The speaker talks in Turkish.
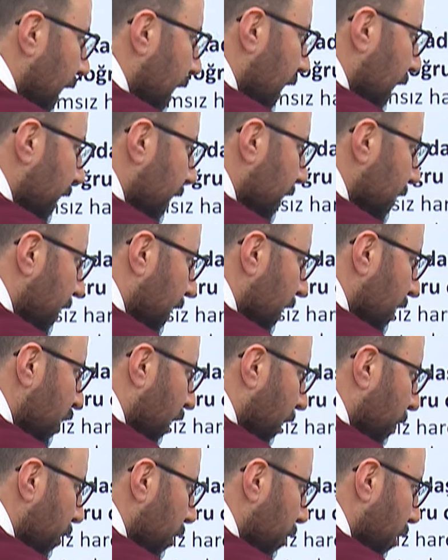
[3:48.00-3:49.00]
Neyle
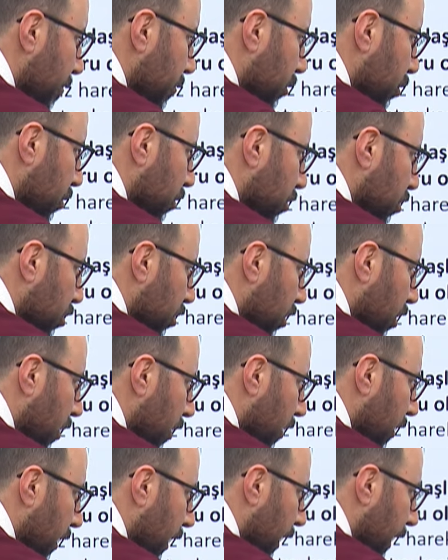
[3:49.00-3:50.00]
kesilecek biliyor musunuz?
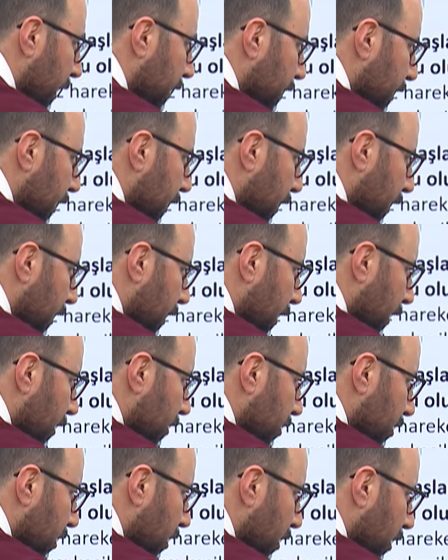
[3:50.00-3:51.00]

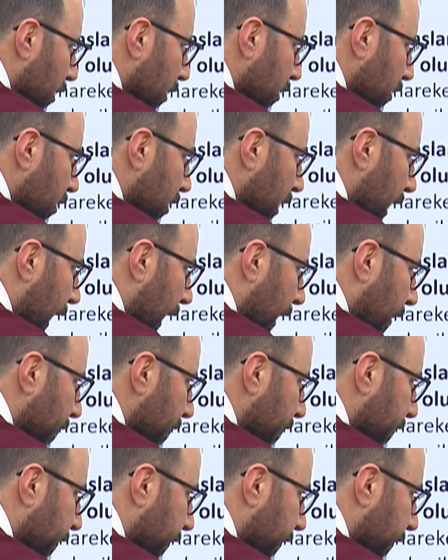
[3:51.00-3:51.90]
Edirne.